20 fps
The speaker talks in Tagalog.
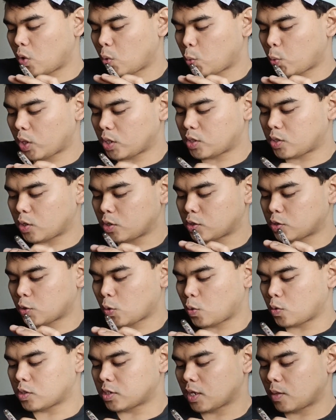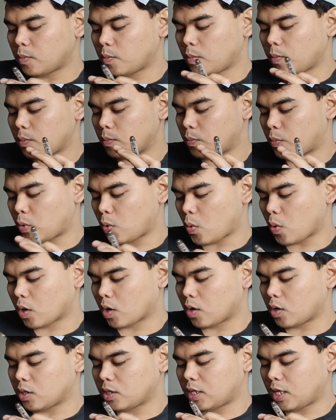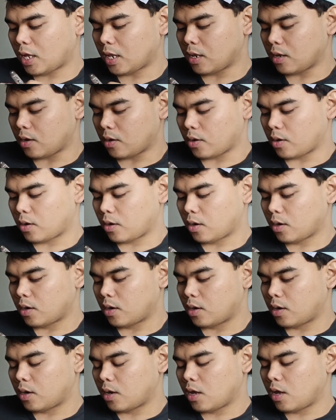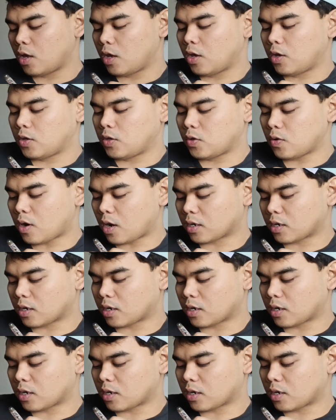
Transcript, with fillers: with your chosen broker-dealer, you